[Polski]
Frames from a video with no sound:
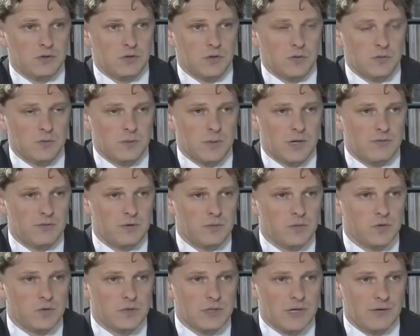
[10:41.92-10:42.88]
e, tą sprawę
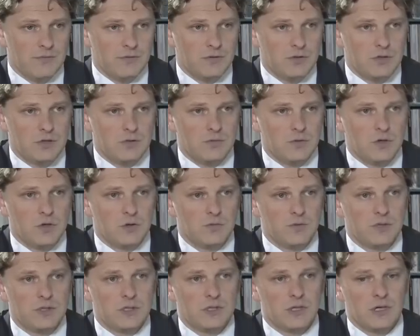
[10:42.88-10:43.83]
postawić, żeby
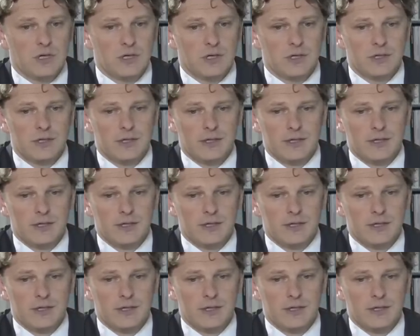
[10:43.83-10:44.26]
komisja